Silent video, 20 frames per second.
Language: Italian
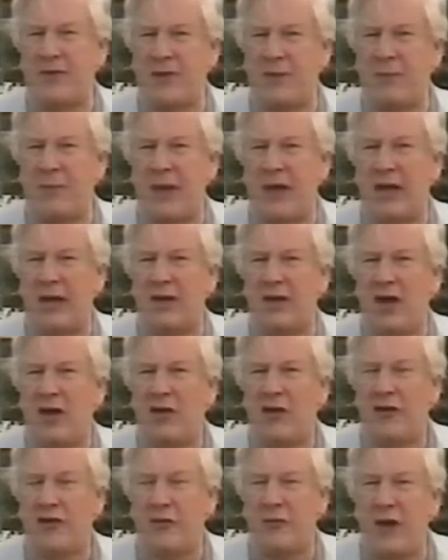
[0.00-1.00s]
mostrati
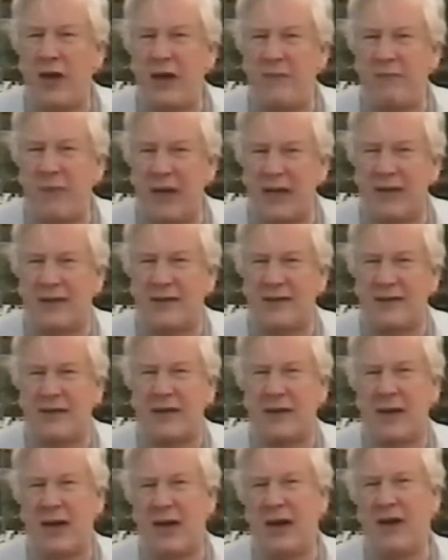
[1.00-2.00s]
questi falsi documenti
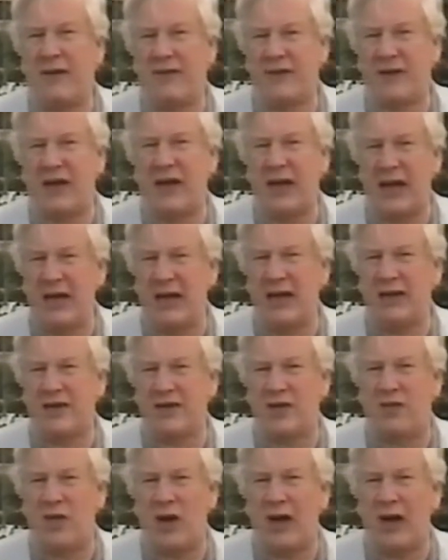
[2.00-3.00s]
e circa tre
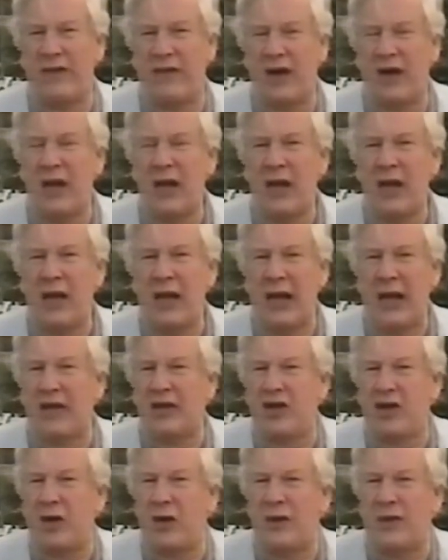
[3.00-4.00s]
mesi dopo l'arrivo di
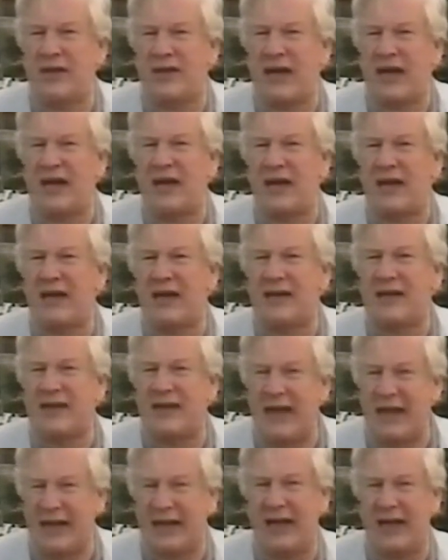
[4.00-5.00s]
Lenin, la
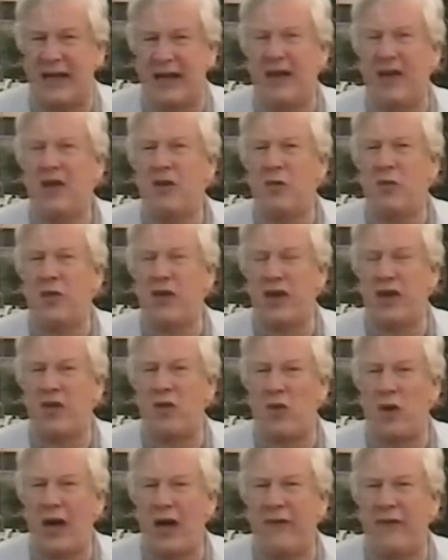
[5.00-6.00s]
città venne
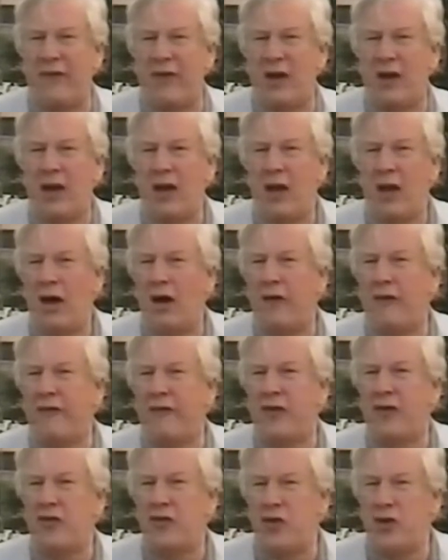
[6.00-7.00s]
occupata da alcune truppe
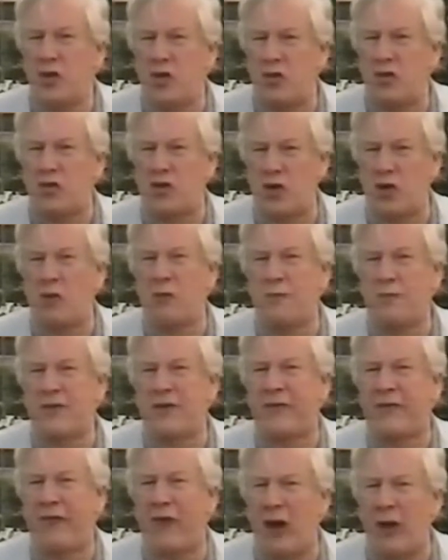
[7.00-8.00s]
dell'esercito zarista
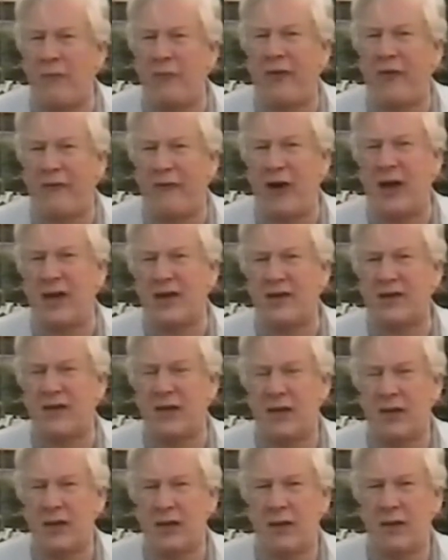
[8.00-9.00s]
proveniente dal
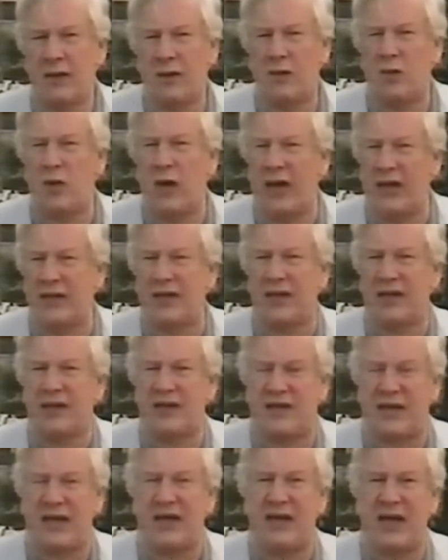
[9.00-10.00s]
fronte, con il preciso
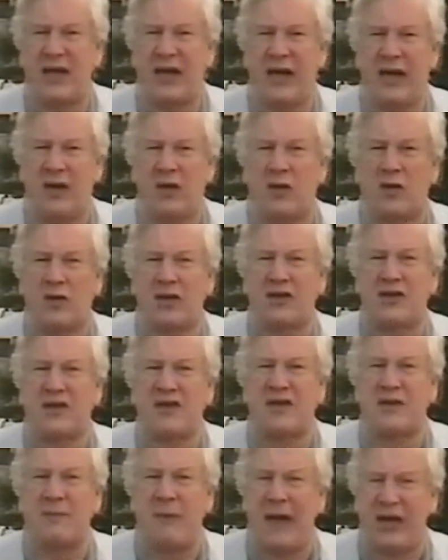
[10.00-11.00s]
incarico di
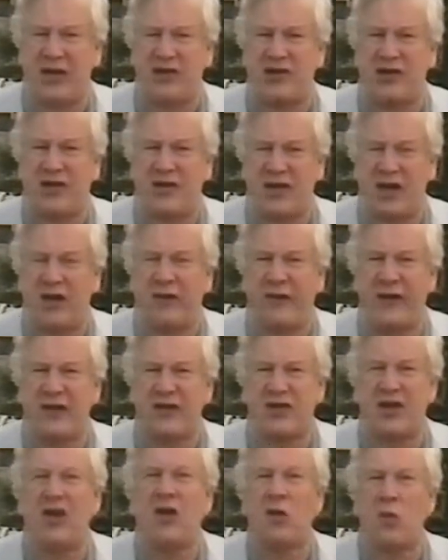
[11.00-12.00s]
sbarazzarsi del Soviet
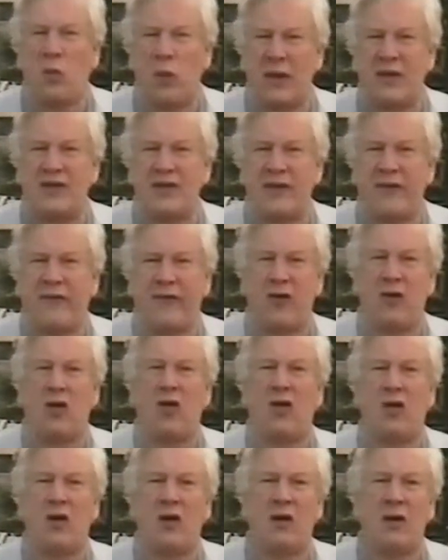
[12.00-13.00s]
una volta per
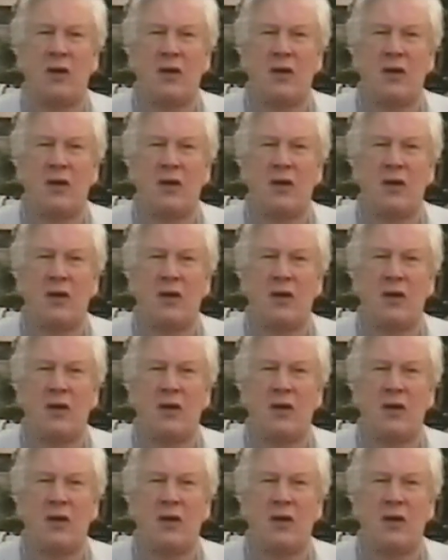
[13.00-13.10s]
tutte.